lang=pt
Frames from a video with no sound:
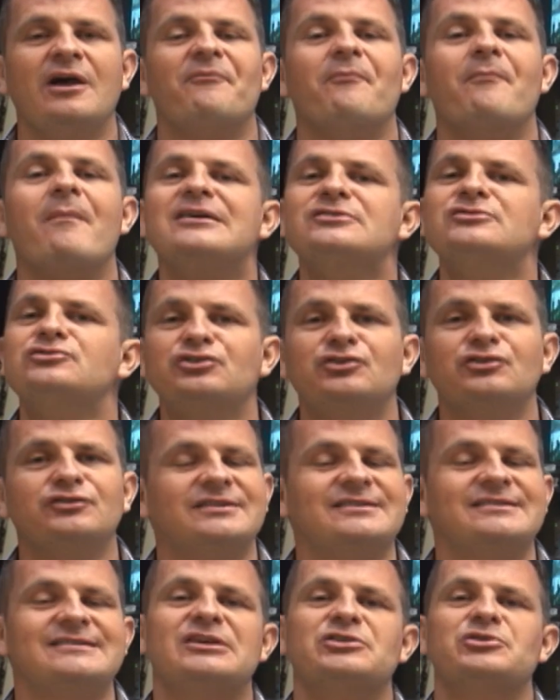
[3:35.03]
mais do que o
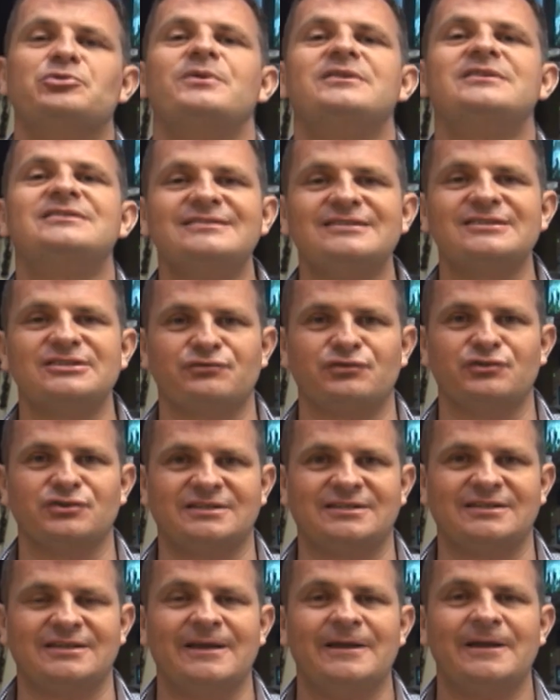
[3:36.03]
deserto precisa de
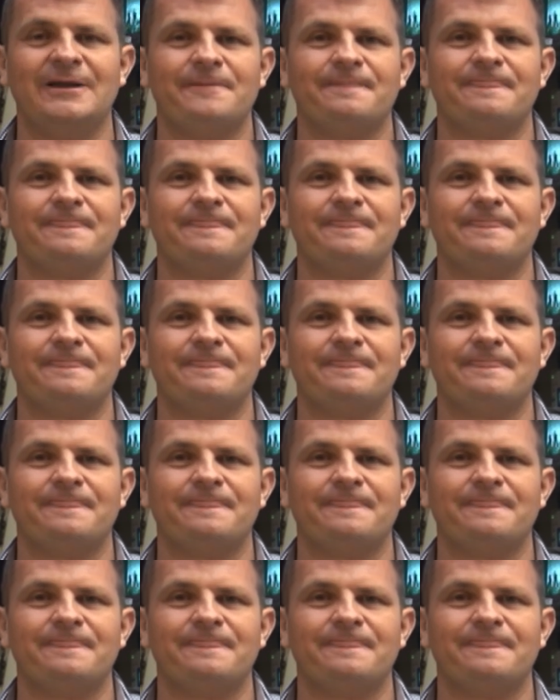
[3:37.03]
você.